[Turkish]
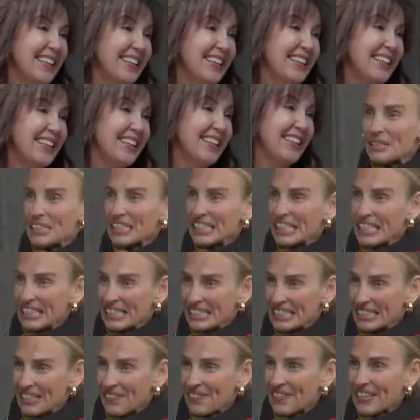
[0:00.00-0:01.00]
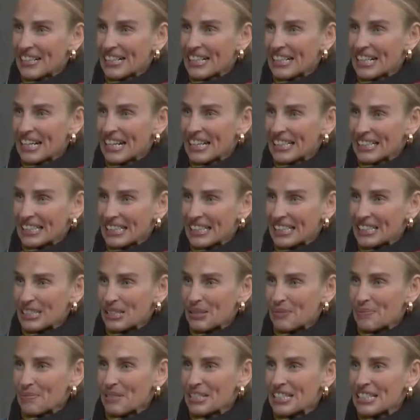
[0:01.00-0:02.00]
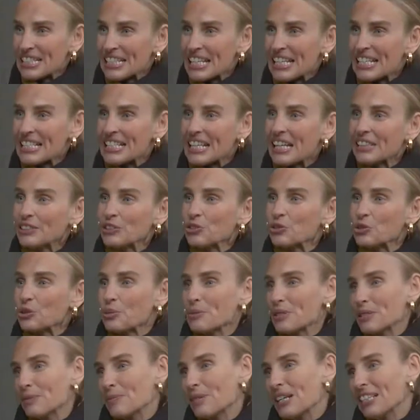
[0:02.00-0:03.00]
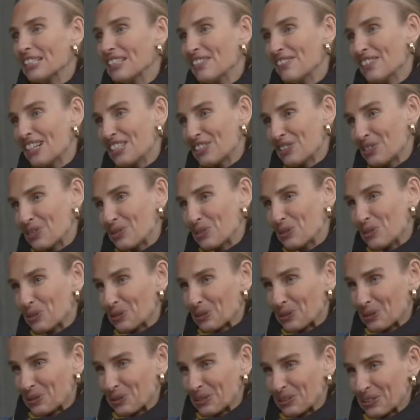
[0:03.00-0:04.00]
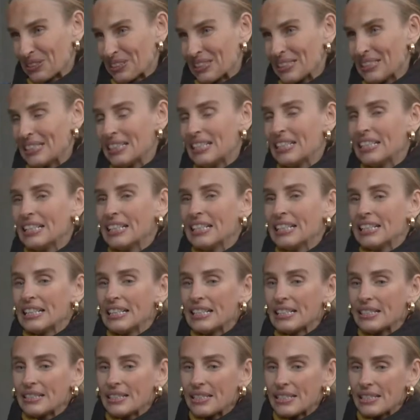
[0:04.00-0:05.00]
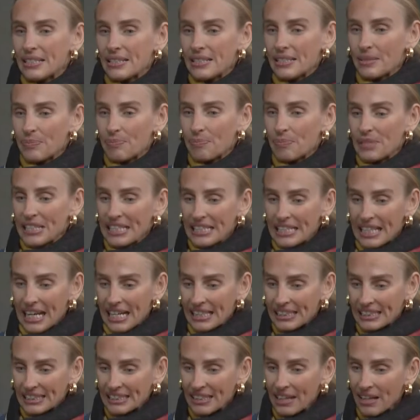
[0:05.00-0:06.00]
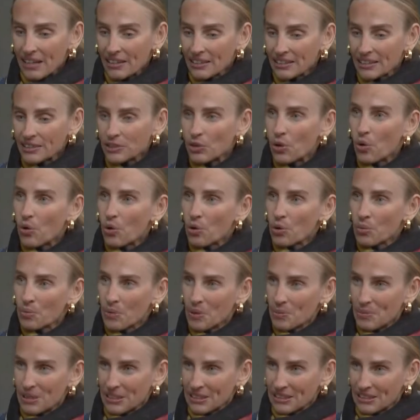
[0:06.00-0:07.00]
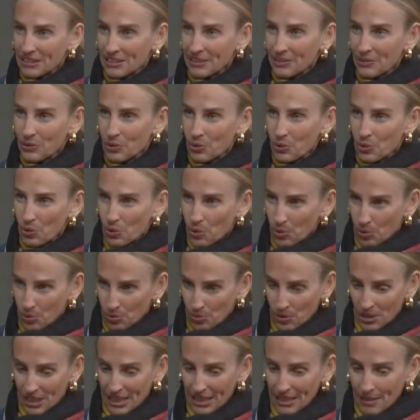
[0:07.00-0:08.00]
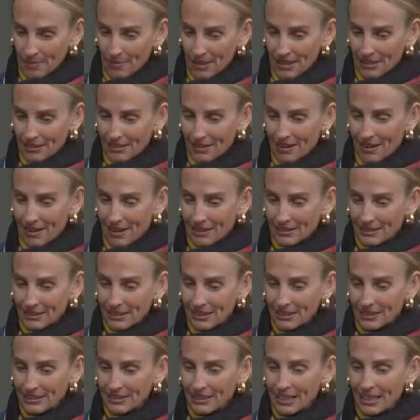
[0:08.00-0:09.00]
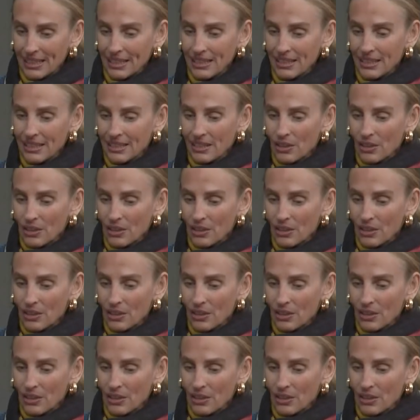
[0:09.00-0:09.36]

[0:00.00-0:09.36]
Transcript: Şimdi tadına vararak yediğimizde zaten otomatikman yavaş yiyoruz. Hı hı. E, birden saldırı olmamalı önümüze yemek geldiğinde.